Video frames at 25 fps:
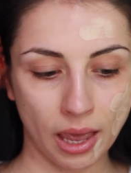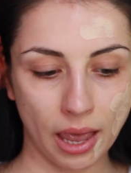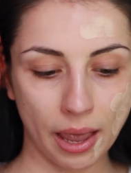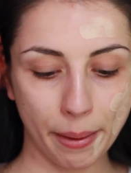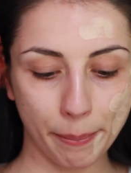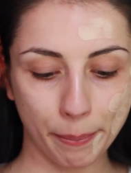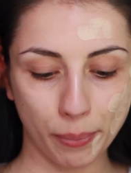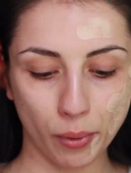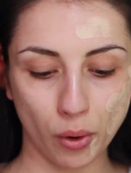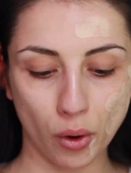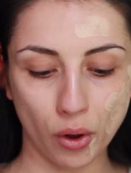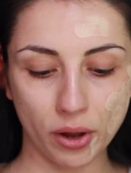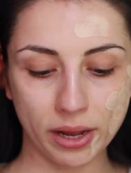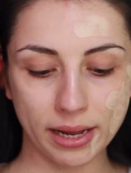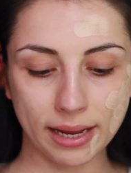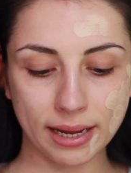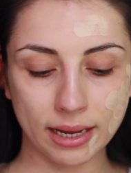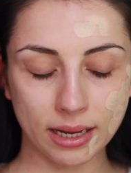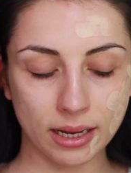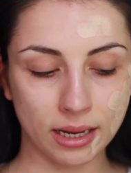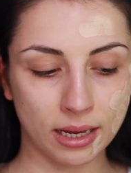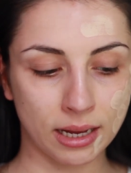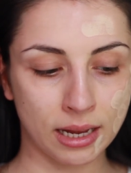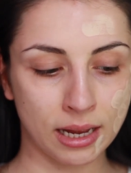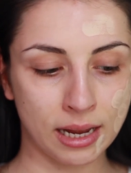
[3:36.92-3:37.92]
E
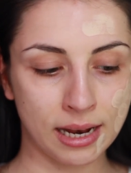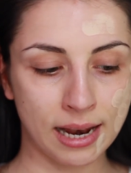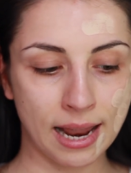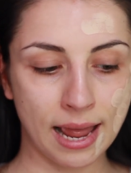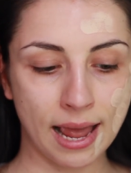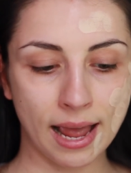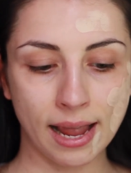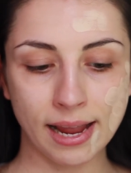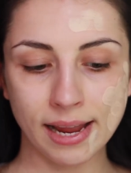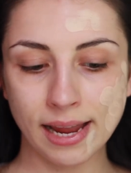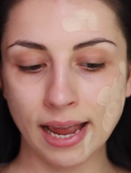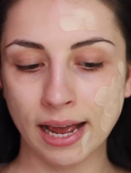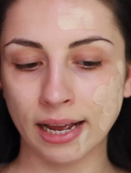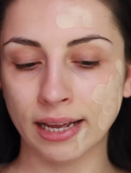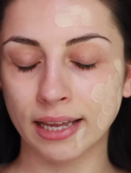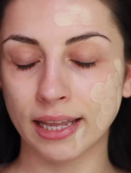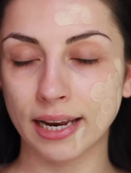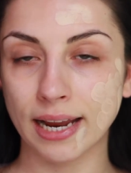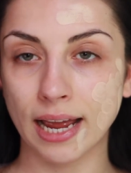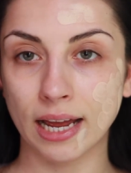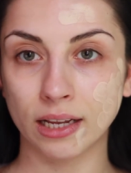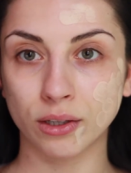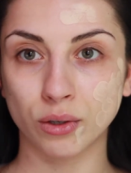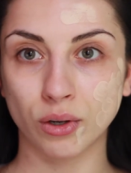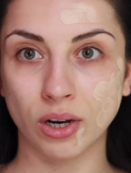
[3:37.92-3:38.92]
poi eh, lei ha
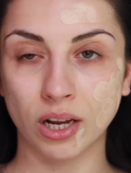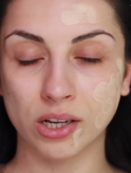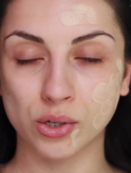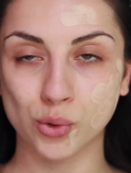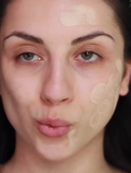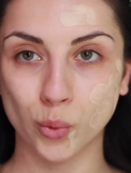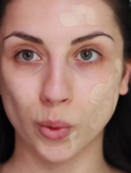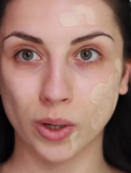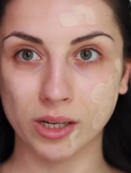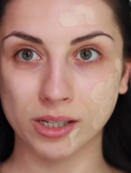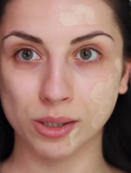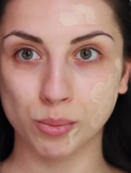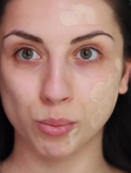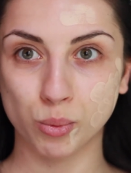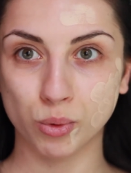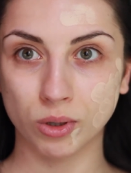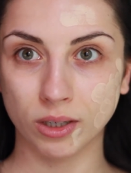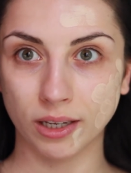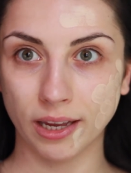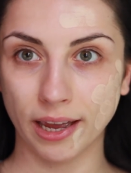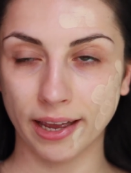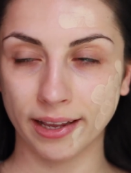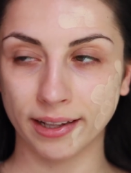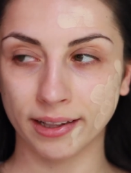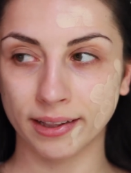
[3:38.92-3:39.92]
creato la sua
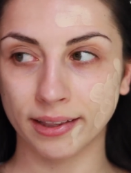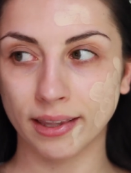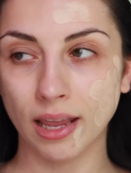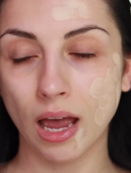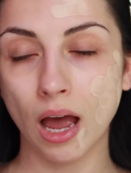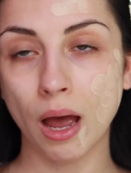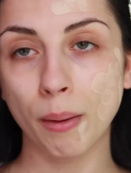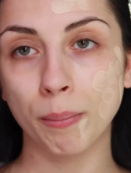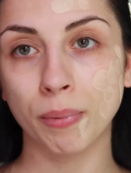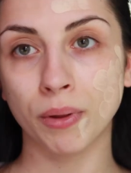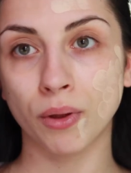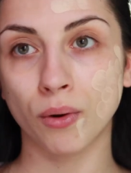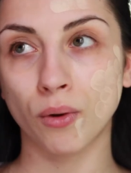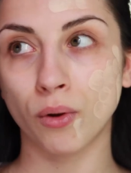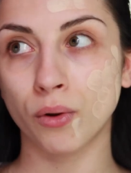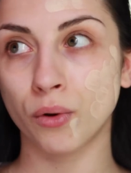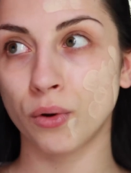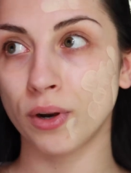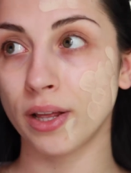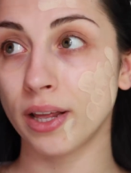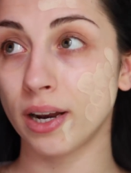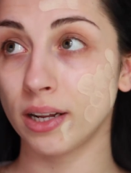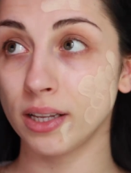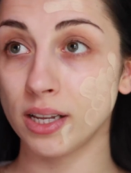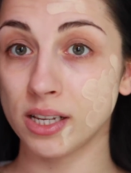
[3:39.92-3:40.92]
spugnetta, però
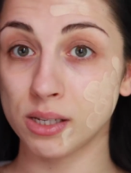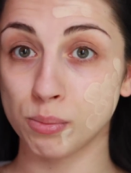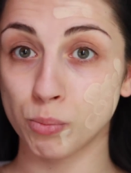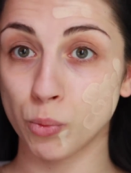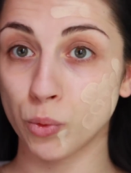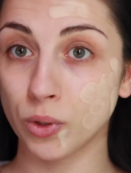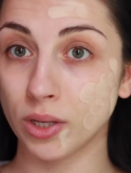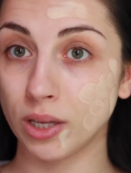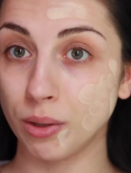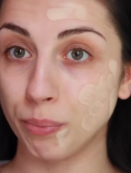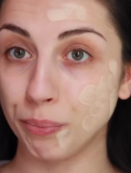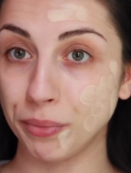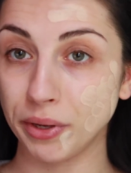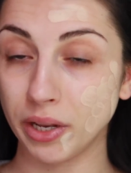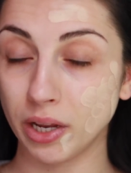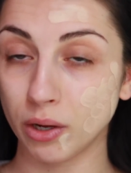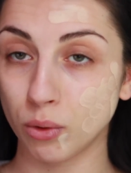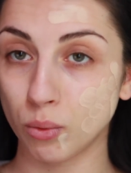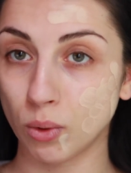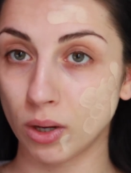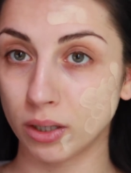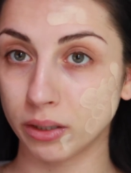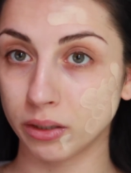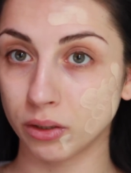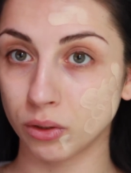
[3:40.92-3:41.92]
non era disponibile
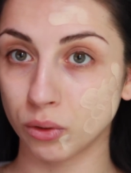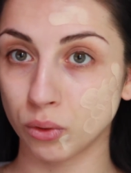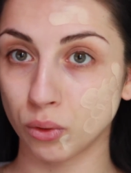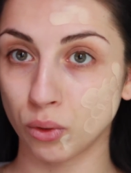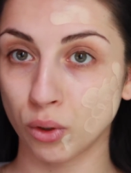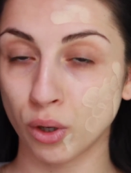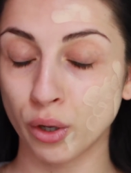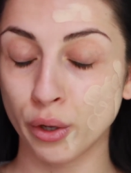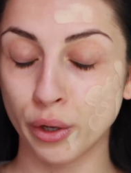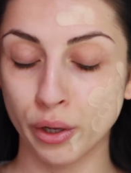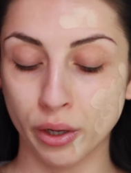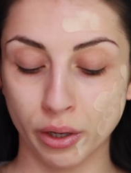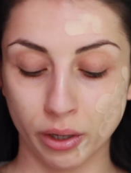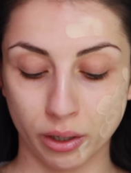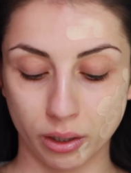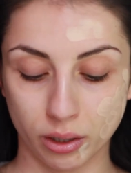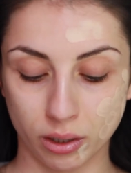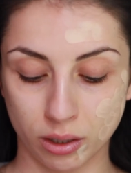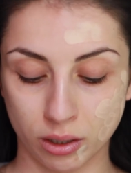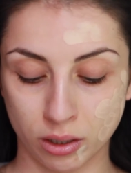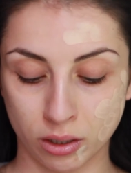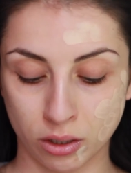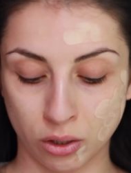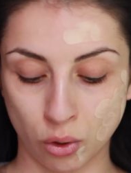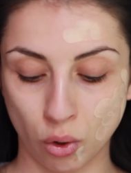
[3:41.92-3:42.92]
quando eh,
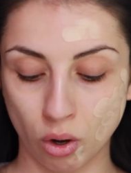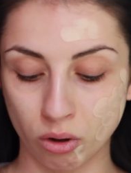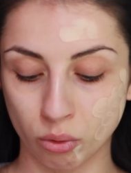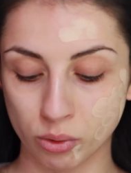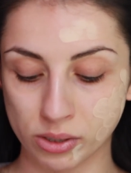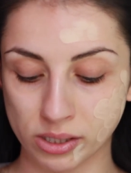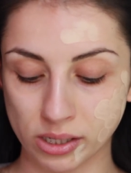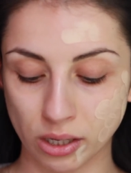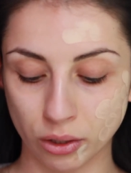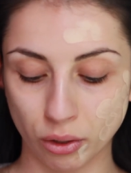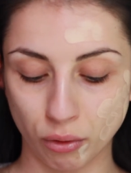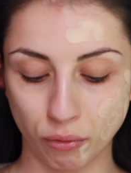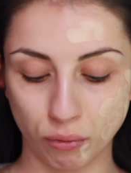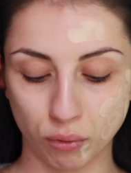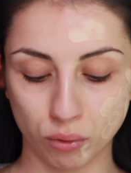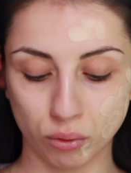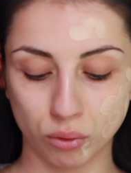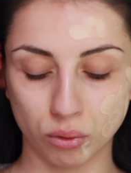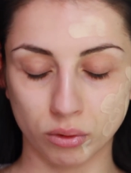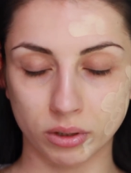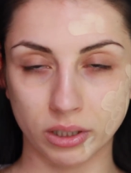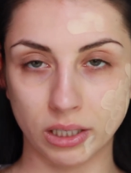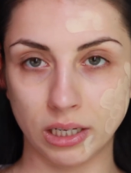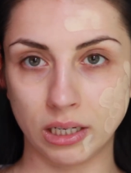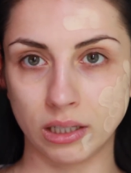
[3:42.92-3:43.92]
ho acquistato il
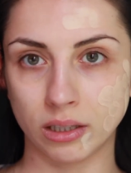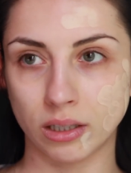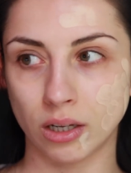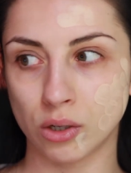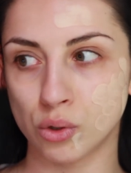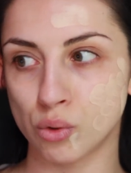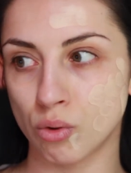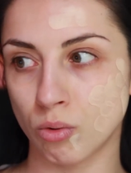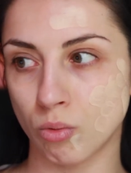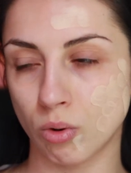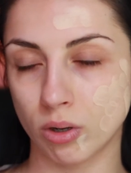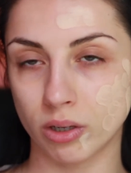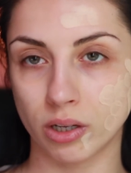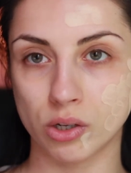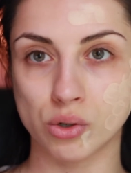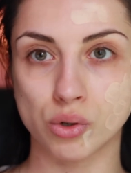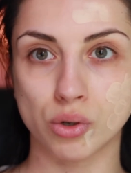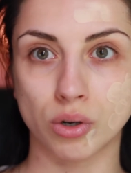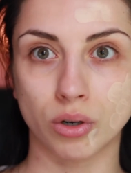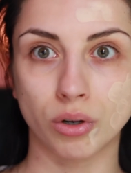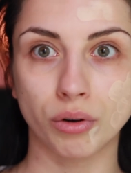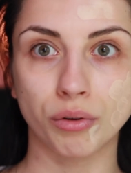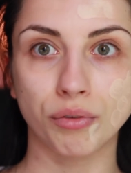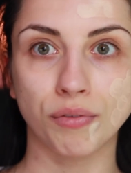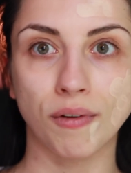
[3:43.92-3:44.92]
fondotinta, cioè qualche
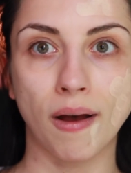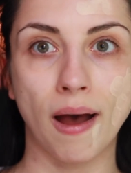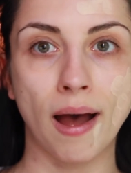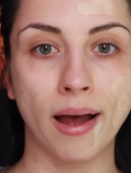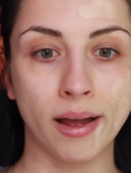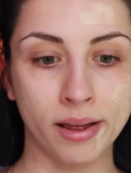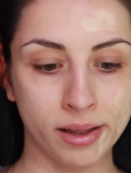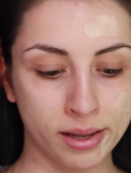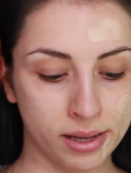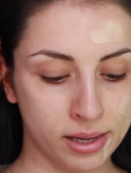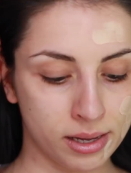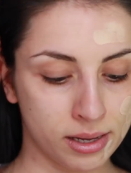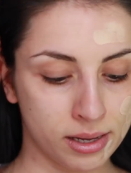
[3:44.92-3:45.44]
giorno fa,